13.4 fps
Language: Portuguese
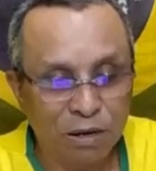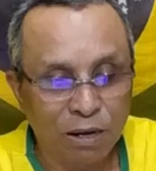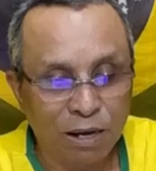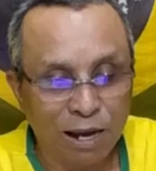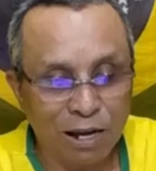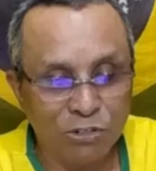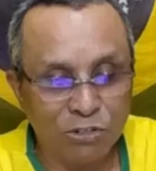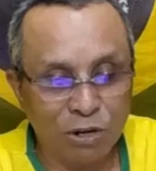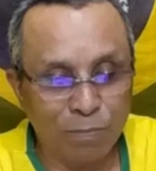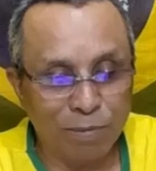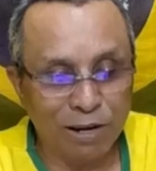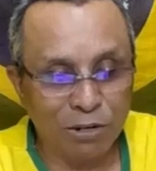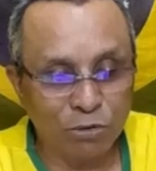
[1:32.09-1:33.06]
Carlos
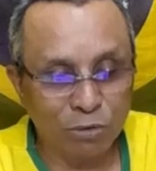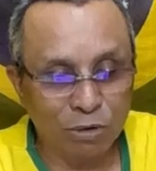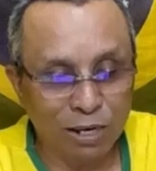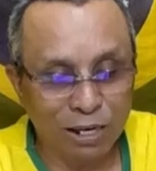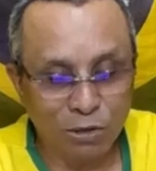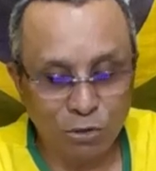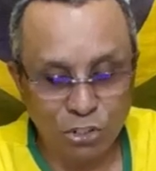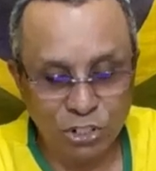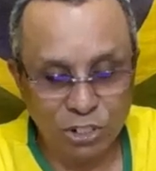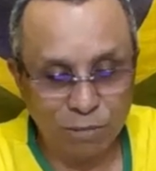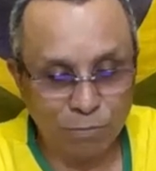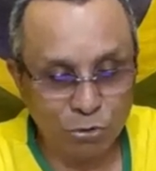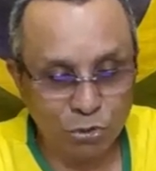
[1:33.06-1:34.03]
Alberto
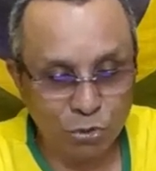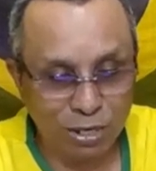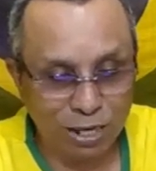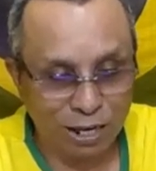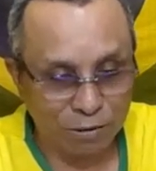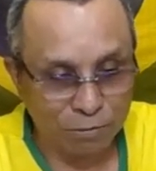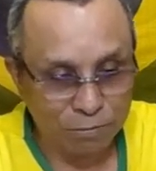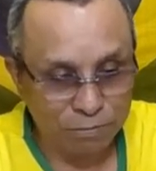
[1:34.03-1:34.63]
elogia Bolsonaro.